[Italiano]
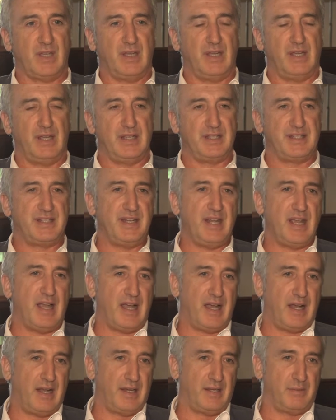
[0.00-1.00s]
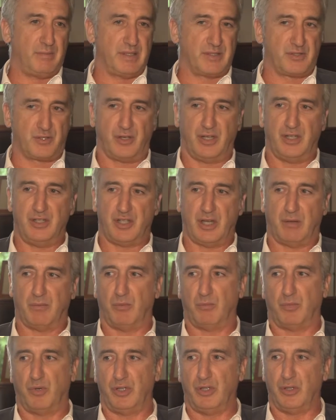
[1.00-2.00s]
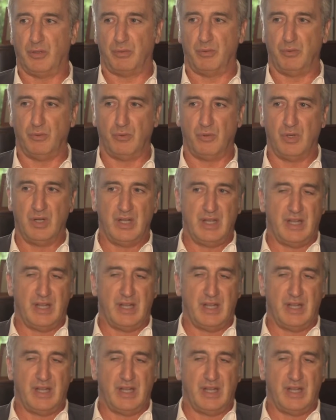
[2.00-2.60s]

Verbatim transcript: eh, sia le persone diciamo, un pochino più